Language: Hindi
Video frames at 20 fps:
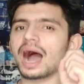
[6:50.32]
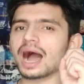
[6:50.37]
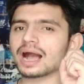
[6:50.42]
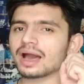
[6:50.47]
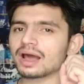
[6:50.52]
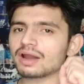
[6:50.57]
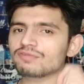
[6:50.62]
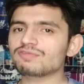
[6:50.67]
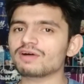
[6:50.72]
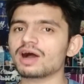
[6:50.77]

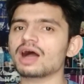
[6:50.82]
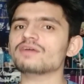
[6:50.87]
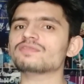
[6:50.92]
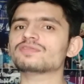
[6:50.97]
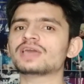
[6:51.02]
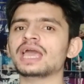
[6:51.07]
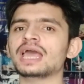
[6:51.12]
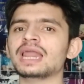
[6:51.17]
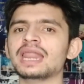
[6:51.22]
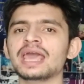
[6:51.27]
अगर फाफ
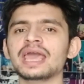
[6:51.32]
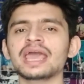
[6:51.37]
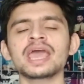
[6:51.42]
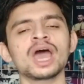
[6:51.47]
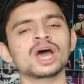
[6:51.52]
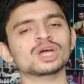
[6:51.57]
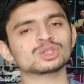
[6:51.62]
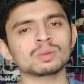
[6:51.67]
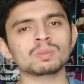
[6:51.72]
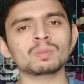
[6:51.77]
खेले
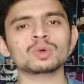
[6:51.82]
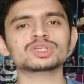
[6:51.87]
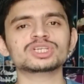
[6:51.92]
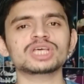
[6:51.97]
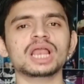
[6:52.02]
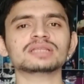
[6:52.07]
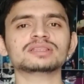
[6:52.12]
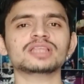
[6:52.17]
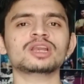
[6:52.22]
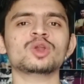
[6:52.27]
तो मुझे
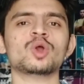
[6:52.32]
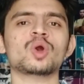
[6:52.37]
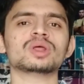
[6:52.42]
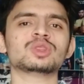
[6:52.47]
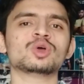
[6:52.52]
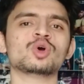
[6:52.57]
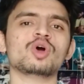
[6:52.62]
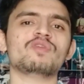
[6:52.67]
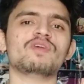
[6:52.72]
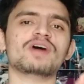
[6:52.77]
लगता है
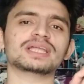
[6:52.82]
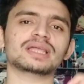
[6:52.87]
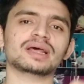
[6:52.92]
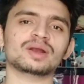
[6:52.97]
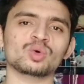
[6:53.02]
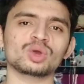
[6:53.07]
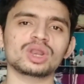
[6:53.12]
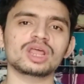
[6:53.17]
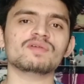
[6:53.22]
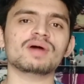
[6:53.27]
नॉर्दर्न को फायदा
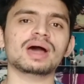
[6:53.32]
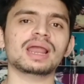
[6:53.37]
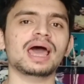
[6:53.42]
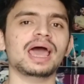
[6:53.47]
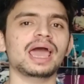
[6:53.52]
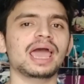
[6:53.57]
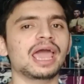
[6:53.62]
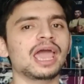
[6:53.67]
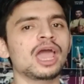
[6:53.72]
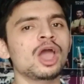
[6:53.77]
होने वाला
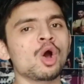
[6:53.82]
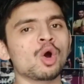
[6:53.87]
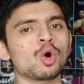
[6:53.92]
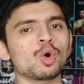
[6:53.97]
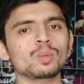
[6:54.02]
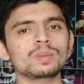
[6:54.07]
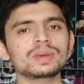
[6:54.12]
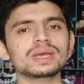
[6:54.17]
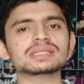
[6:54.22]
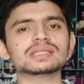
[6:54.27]
है
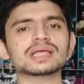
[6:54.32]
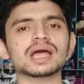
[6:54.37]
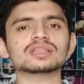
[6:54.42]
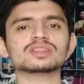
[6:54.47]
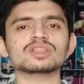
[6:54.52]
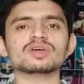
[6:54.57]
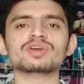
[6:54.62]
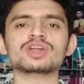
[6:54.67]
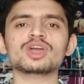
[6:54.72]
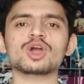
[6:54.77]
उम्मीद
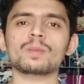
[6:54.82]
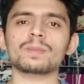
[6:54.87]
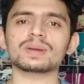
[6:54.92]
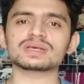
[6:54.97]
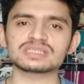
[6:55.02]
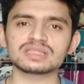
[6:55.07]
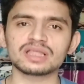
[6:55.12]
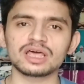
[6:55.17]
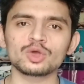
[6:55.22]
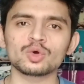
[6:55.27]
करता हूँ वीडियो को
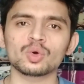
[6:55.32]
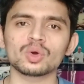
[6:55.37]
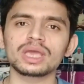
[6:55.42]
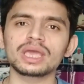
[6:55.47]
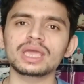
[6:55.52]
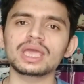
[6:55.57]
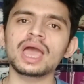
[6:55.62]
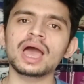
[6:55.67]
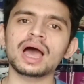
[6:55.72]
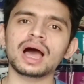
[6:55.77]
पसंद आई
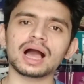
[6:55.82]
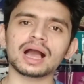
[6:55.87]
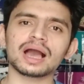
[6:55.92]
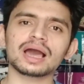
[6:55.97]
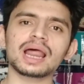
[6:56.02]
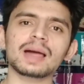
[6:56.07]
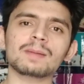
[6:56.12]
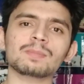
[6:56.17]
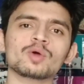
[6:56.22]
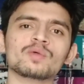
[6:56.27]
होगी
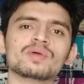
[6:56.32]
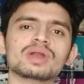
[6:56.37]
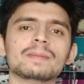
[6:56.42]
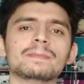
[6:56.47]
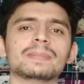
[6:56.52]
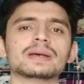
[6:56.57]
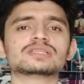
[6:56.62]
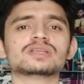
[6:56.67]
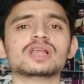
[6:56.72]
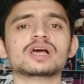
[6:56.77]
अगर आपको
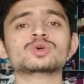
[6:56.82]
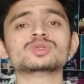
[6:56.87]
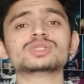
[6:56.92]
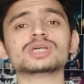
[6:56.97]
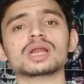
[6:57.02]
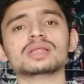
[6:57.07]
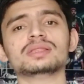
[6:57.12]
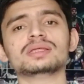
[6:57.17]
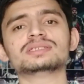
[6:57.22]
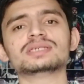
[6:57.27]
वीडियो पसंद आई
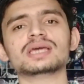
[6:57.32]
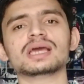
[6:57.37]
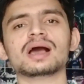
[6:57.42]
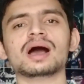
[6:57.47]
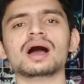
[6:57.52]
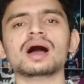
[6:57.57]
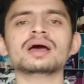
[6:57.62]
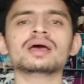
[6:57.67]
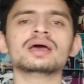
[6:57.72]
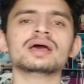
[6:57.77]
कर
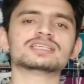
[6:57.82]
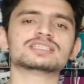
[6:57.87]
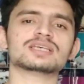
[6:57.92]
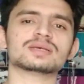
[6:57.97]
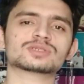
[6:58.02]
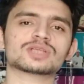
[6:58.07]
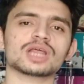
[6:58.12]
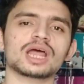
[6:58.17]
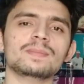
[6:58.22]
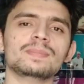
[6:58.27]
दीजिएगा
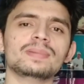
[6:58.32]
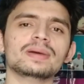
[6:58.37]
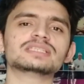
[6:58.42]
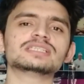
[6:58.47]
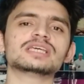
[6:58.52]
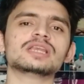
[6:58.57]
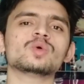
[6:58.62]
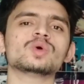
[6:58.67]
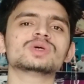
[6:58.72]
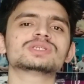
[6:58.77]
सब्सक्राइब किया
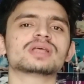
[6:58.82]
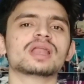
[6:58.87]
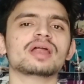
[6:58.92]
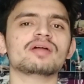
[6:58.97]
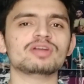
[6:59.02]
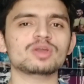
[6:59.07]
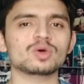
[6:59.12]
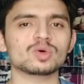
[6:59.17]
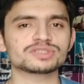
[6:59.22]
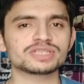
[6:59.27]
चैनल को इस तरह
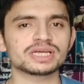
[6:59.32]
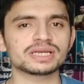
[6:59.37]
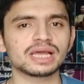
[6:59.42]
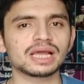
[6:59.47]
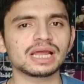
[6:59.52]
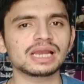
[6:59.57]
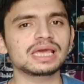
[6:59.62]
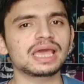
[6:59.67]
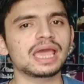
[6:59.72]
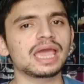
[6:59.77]
वीडियोस देखने
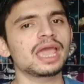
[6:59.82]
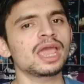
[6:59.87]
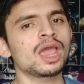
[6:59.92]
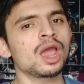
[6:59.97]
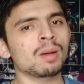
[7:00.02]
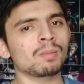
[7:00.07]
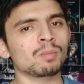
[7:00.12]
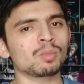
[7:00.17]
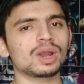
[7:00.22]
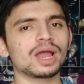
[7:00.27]
के लिए
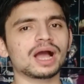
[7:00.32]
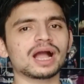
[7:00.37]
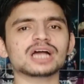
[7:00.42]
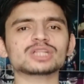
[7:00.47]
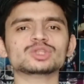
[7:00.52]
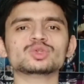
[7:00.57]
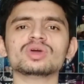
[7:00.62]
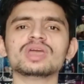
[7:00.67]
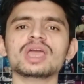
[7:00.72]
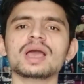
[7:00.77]

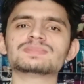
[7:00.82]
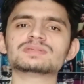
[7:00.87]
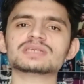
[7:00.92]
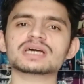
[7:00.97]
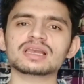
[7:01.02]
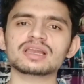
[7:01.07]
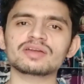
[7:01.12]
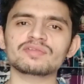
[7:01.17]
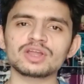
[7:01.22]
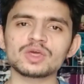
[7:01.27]
मुलाकात होगी आपसे
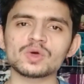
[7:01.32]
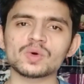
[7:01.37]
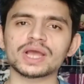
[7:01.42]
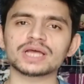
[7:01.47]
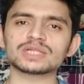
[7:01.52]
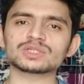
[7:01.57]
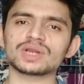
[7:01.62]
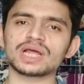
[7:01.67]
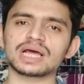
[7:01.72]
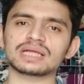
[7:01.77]
अगले वीडियो के
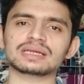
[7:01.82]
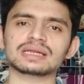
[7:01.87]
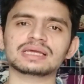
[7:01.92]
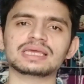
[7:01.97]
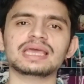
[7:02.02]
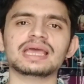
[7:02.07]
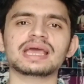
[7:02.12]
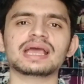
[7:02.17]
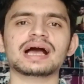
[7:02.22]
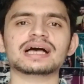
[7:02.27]
अंदर याद
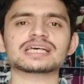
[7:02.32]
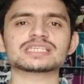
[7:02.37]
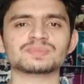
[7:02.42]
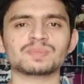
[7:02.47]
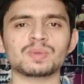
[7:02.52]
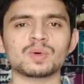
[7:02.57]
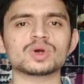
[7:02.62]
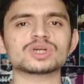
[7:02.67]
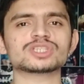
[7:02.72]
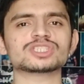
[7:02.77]
रखिएगा
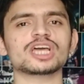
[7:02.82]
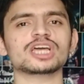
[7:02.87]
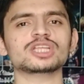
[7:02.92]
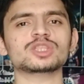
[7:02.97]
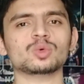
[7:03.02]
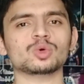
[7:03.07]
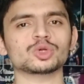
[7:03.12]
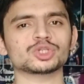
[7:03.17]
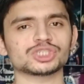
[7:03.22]
स्पोर्ट्स नहीं तो